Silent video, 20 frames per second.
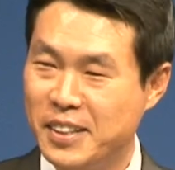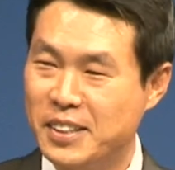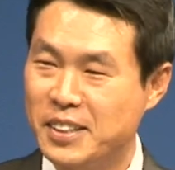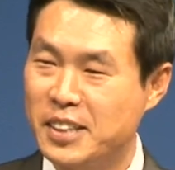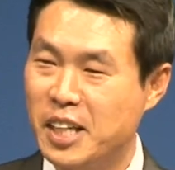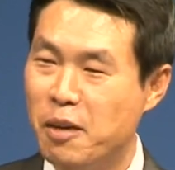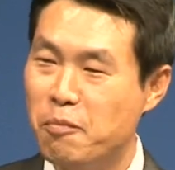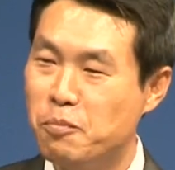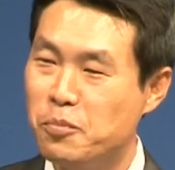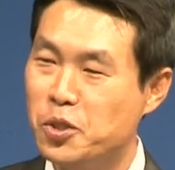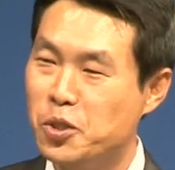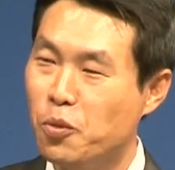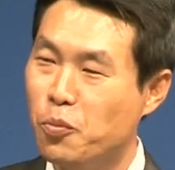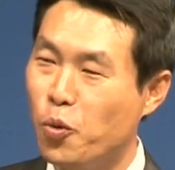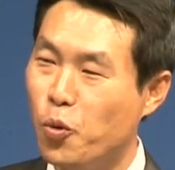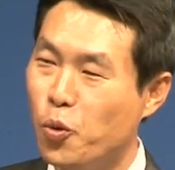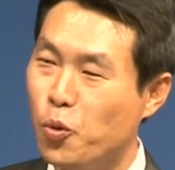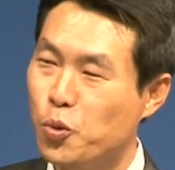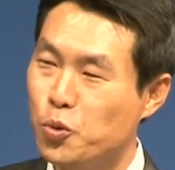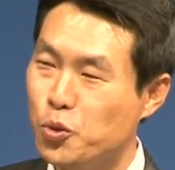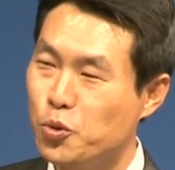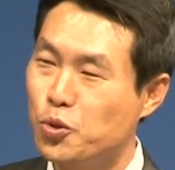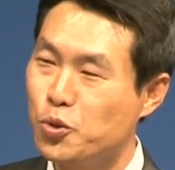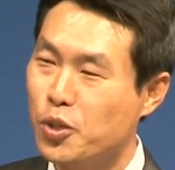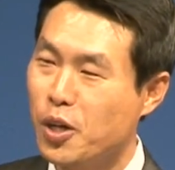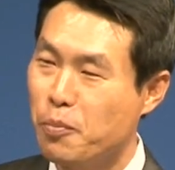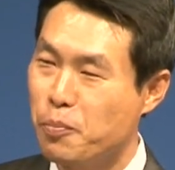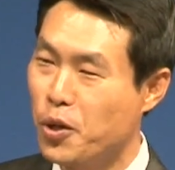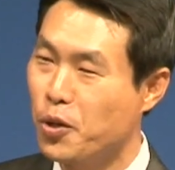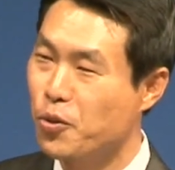삼 점 오
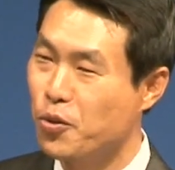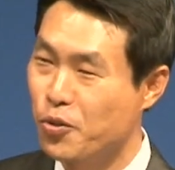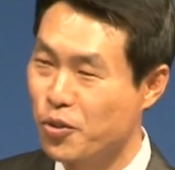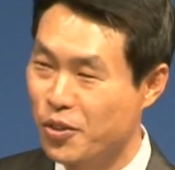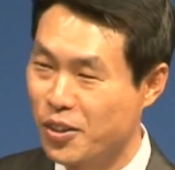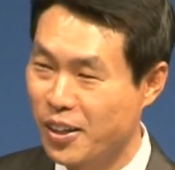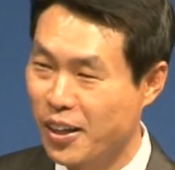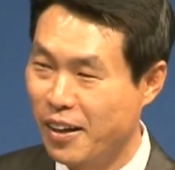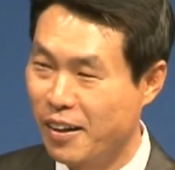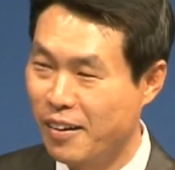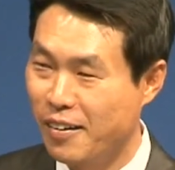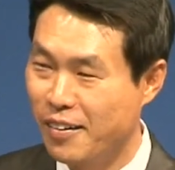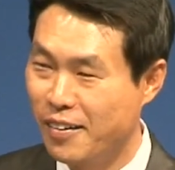수가 평균이에요.